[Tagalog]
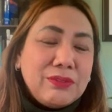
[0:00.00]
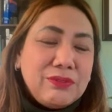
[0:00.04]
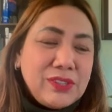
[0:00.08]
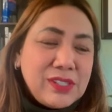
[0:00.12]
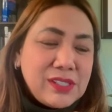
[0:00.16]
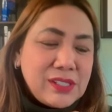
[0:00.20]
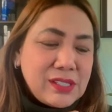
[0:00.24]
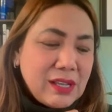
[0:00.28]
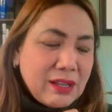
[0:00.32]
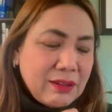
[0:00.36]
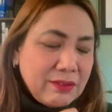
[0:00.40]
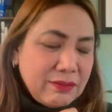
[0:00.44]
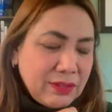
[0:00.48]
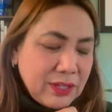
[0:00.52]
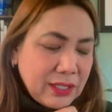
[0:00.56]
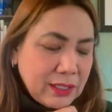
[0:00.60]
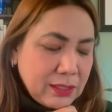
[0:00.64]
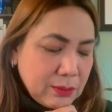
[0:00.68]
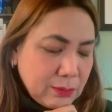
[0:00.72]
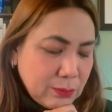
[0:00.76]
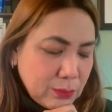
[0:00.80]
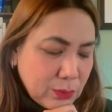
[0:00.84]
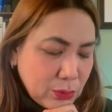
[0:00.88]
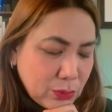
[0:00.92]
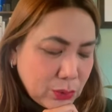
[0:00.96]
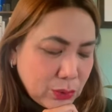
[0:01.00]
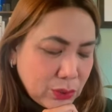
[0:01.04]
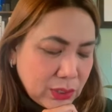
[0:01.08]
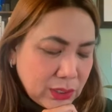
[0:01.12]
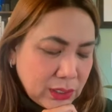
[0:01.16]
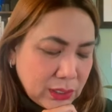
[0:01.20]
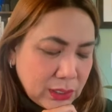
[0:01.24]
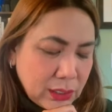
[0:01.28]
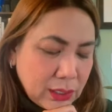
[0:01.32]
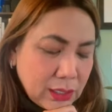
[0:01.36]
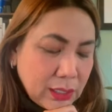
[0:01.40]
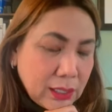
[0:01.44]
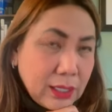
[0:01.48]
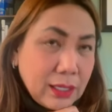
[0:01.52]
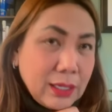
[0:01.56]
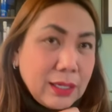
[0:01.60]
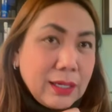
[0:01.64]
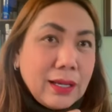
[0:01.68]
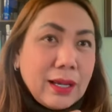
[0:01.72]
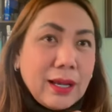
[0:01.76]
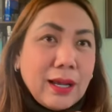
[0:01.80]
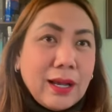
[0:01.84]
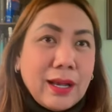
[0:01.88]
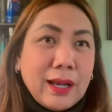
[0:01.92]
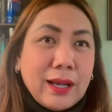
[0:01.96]
po ng visa available.
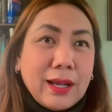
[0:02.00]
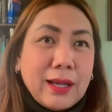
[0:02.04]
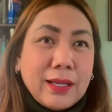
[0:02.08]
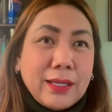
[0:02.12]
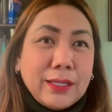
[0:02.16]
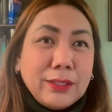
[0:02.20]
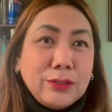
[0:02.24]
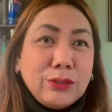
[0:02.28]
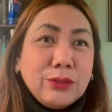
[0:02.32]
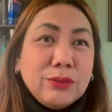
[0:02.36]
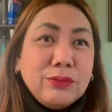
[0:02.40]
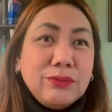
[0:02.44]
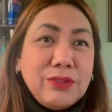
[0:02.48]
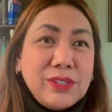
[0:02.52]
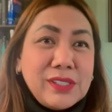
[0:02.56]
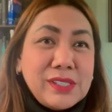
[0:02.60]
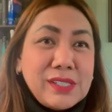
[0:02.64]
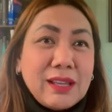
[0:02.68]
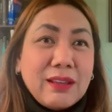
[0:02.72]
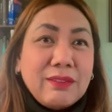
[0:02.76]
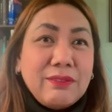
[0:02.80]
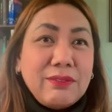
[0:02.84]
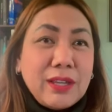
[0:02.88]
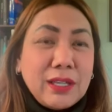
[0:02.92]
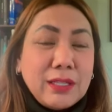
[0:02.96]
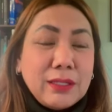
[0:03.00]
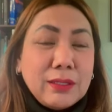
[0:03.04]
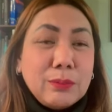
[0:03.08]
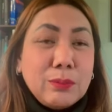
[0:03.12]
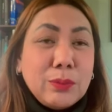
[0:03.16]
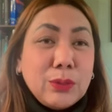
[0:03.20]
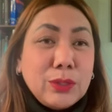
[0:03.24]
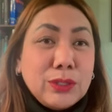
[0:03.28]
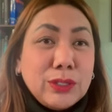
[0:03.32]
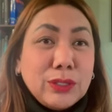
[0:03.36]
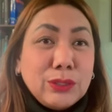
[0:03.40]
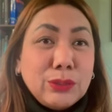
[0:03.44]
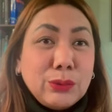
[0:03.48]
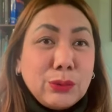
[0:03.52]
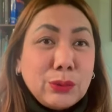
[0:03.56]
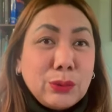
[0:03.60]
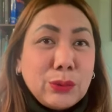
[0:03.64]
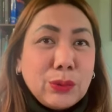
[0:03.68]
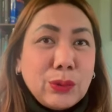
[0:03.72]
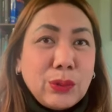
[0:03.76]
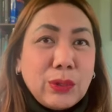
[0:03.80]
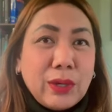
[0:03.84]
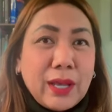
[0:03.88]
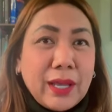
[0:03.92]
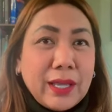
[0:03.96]
Uh, itong visa available na
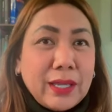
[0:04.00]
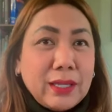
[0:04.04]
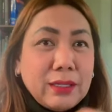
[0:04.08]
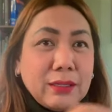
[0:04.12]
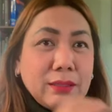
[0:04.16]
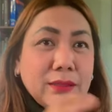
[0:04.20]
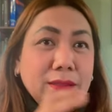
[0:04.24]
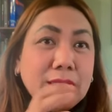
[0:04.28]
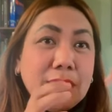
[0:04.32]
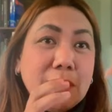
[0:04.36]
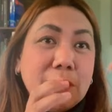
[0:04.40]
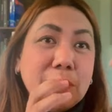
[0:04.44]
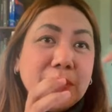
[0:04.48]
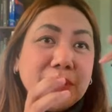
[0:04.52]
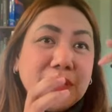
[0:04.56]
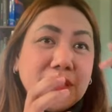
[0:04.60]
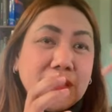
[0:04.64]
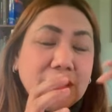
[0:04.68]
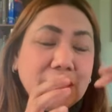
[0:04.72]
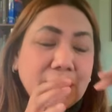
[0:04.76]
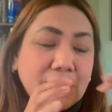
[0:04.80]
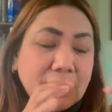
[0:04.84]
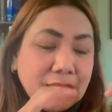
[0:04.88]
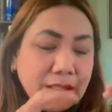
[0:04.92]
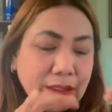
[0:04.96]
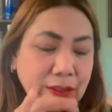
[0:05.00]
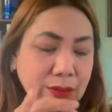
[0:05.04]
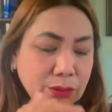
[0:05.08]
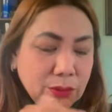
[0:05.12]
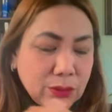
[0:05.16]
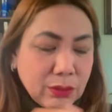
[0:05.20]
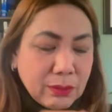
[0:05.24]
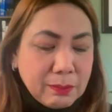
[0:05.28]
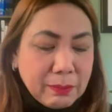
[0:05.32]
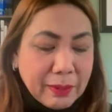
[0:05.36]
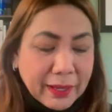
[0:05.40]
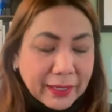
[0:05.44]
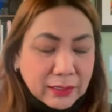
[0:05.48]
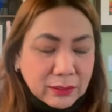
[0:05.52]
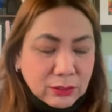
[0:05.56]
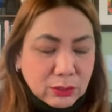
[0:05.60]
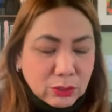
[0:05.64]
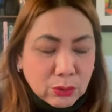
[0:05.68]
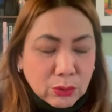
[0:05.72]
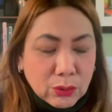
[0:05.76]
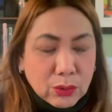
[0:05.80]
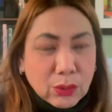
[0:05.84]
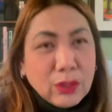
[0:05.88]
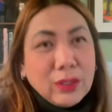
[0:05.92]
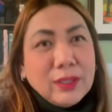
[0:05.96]
to ay limited yan ano, by
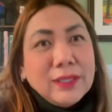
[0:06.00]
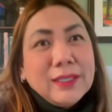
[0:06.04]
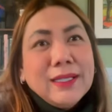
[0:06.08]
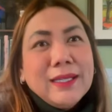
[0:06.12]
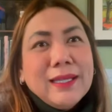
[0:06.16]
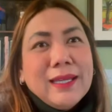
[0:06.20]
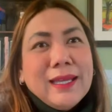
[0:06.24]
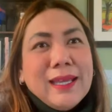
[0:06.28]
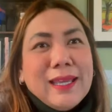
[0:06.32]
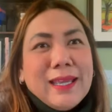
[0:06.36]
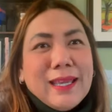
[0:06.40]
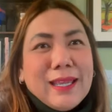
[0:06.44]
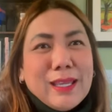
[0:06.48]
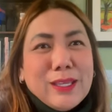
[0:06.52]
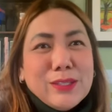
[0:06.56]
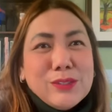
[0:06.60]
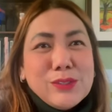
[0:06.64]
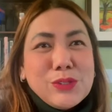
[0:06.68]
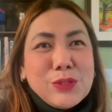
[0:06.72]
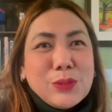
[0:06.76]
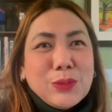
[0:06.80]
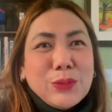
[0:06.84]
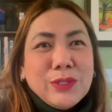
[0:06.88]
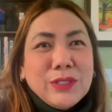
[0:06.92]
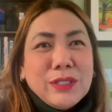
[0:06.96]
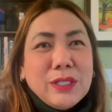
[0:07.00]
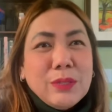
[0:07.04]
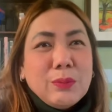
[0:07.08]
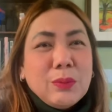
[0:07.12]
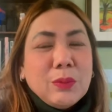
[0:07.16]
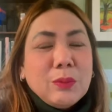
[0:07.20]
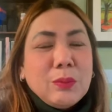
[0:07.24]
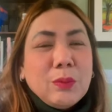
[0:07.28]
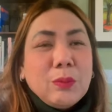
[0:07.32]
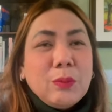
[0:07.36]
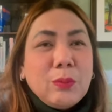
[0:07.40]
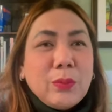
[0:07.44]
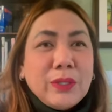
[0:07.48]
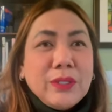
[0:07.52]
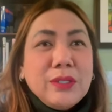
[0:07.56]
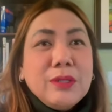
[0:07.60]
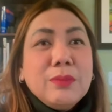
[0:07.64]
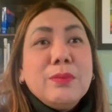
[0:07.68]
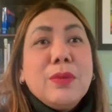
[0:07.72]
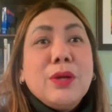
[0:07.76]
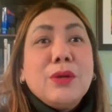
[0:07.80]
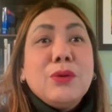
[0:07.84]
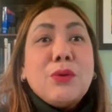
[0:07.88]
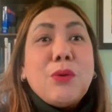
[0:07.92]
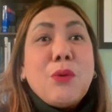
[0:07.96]
law. And so hindi po po
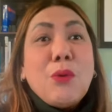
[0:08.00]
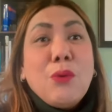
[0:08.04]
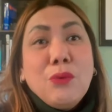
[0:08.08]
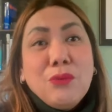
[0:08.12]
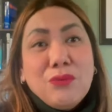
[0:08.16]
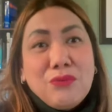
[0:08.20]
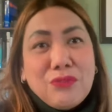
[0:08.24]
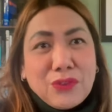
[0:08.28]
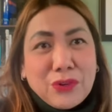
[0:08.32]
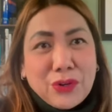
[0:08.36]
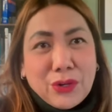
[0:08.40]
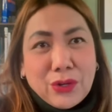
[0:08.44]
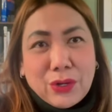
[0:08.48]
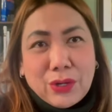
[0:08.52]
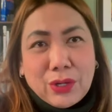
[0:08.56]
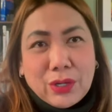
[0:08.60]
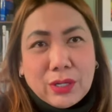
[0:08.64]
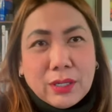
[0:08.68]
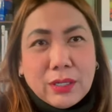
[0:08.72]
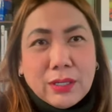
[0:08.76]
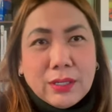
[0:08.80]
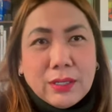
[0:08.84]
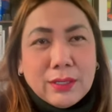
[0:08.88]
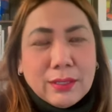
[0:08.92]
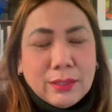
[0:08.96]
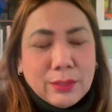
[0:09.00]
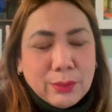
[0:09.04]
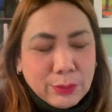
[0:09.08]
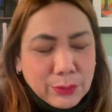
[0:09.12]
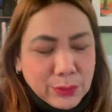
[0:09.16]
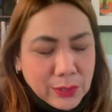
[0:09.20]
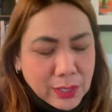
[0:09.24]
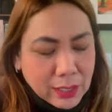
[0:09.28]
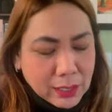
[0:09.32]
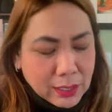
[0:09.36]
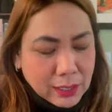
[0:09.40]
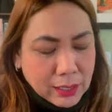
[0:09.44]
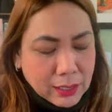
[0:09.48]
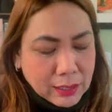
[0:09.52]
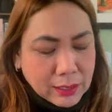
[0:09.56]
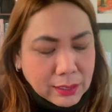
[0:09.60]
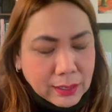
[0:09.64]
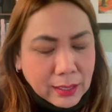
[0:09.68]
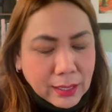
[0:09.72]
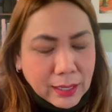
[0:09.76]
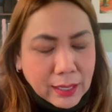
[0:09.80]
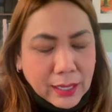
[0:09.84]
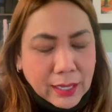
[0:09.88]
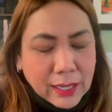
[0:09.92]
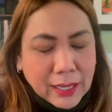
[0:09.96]
pwedeng mag-over. Okay?
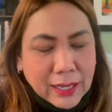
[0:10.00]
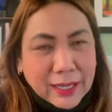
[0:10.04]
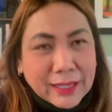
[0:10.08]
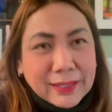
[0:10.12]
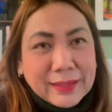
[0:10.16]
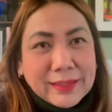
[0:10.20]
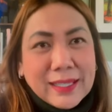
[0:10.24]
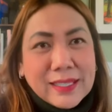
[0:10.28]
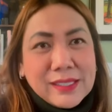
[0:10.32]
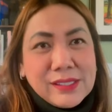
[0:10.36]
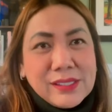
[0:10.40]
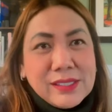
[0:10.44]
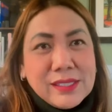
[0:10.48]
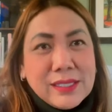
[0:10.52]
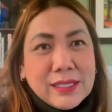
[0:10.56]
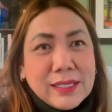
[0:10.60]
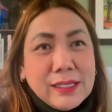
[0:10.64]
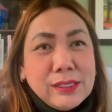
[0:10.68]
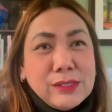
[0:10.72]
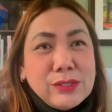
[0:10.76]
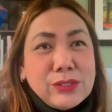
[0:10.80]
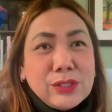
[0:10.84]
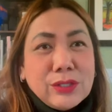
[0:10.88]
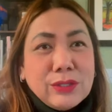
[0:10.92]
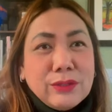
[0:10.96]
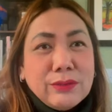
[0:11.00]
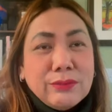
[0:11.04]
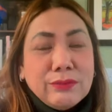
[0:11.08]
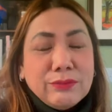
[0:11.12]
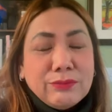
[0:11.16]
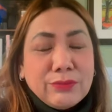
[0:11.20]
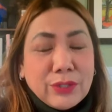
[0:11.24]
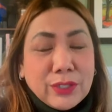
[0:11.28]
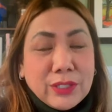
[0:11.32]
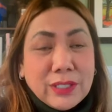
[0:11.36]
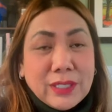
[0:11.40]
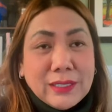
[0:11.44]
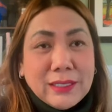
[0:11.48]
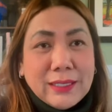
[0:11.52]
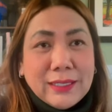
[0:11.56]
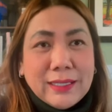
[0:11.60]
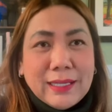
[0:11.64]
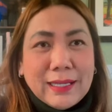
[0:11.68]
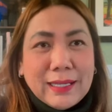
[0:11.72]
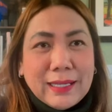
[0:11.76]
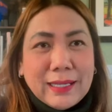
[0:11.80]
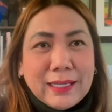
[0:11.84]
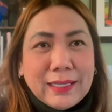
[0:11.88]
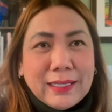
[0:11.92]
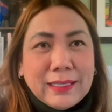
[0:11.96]
And that's the reason for the
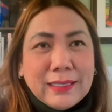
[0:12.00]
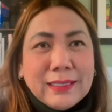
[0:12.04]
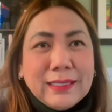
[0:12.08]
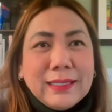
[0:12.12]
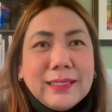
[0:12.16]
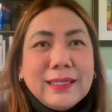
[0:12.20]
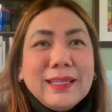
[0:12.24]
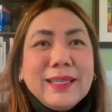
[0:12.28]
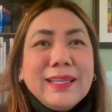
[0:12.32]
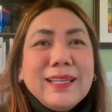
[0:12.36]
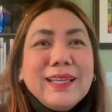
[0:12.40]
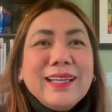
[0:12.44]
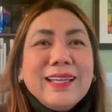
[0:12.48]
delay.